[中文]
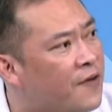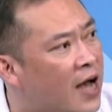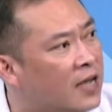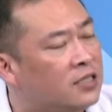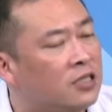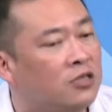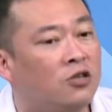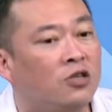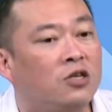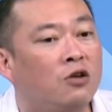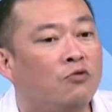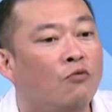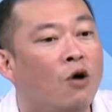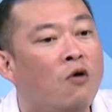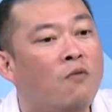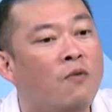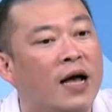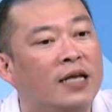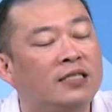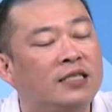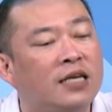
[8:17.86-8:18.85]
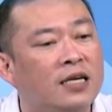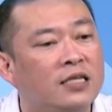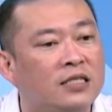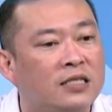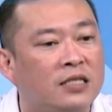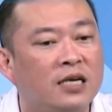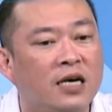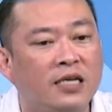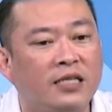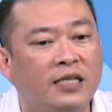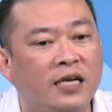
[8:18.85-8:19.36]
方式，就是我晚上
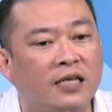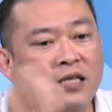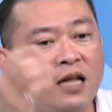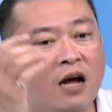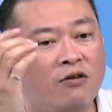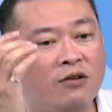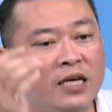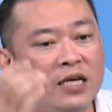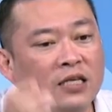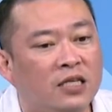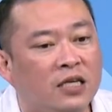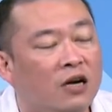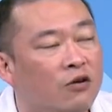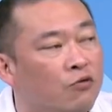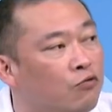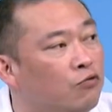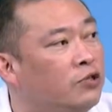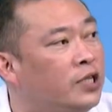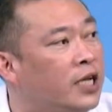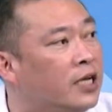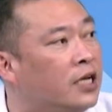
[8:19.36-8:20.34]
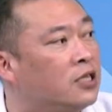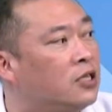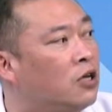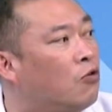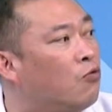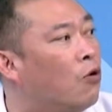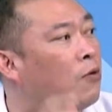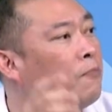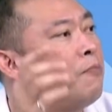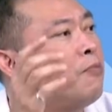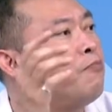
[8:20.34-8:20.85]
十二点到凌晨五点的时候
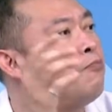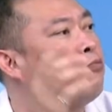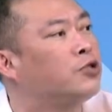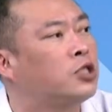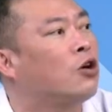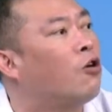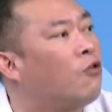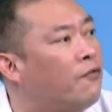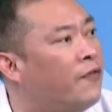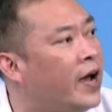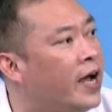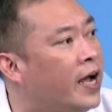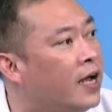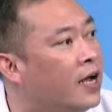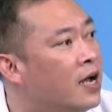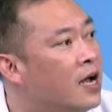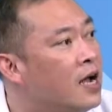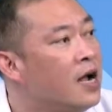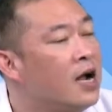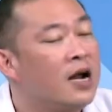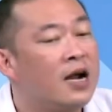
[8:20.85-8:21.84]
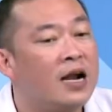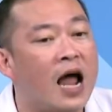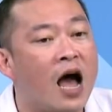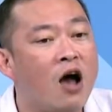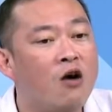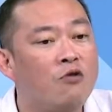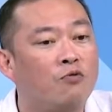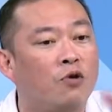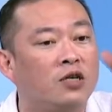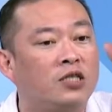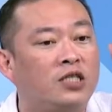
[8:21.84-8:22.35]
我不收费，然
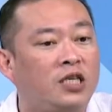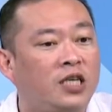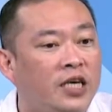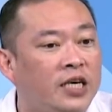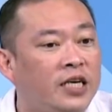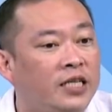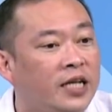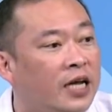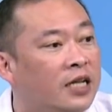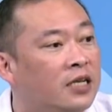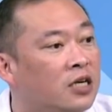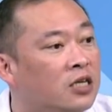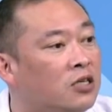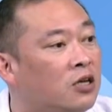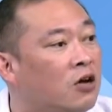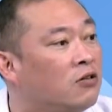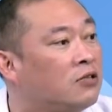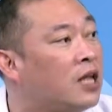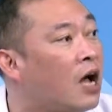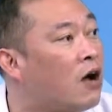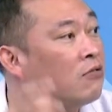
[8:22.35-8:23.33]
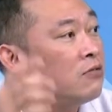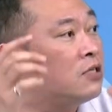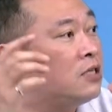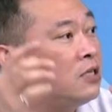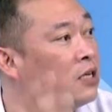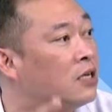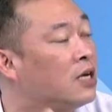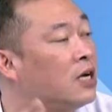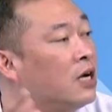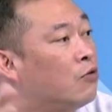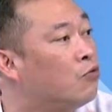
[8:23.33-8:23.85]
后我七点的时候到
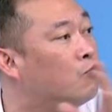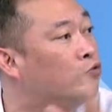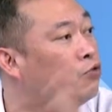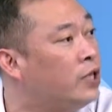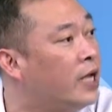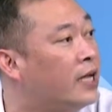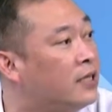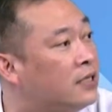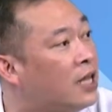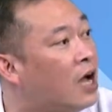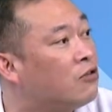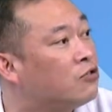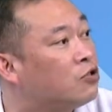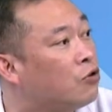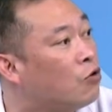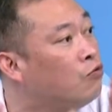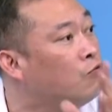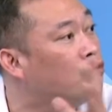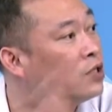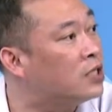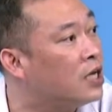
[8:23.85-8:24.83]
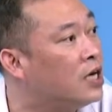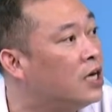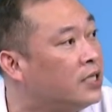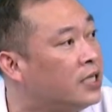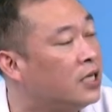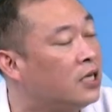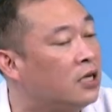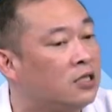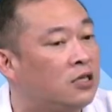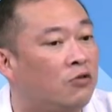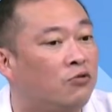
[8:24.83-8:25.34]
这个五点到中午十二
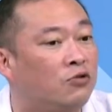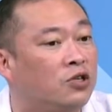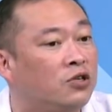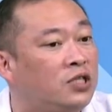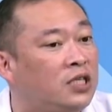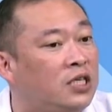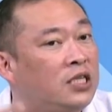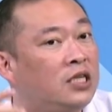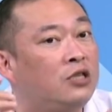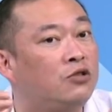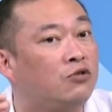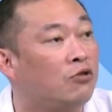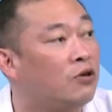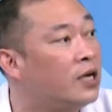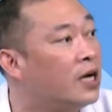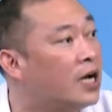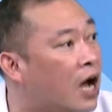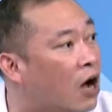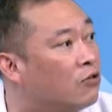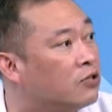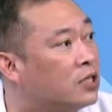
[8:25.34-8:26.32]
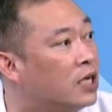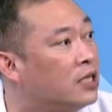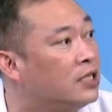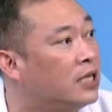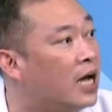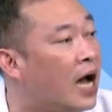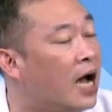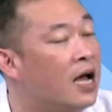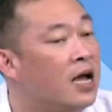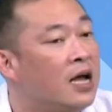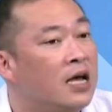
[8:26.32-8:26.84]
点的时候，我就进行所谓的高承
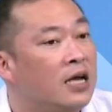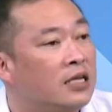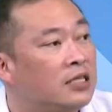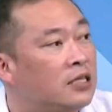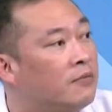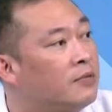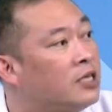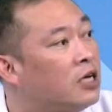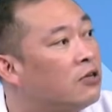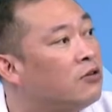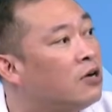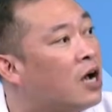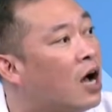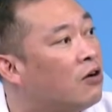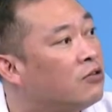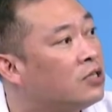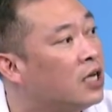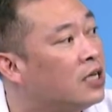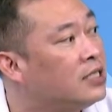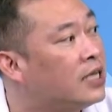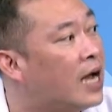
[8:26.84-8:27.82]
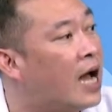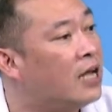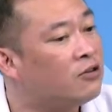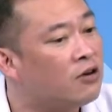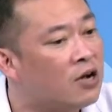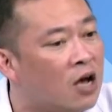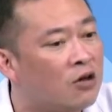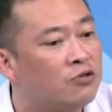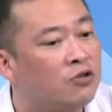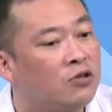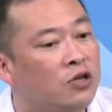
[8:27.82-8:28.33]
载。什么叫做高承载？他就
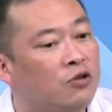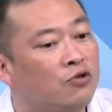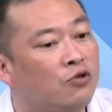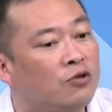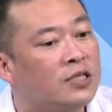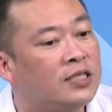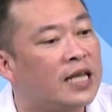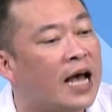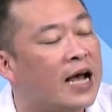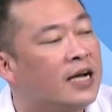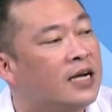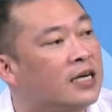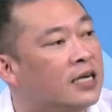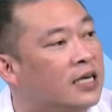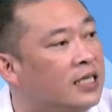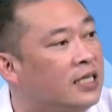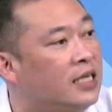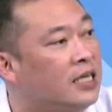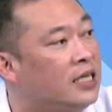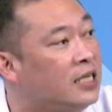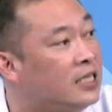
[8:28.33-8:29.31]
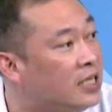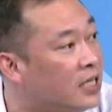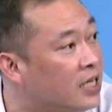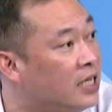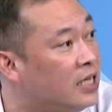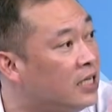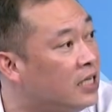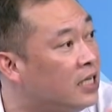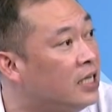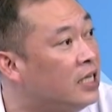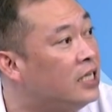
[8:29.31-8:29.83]
告诉你说，三个人以
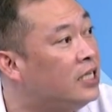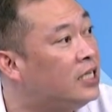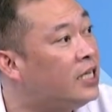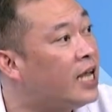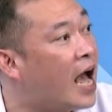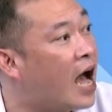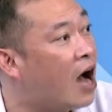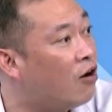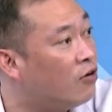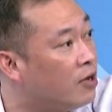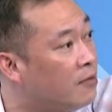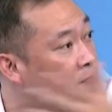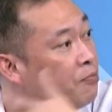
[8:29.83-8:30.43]
以以下哦，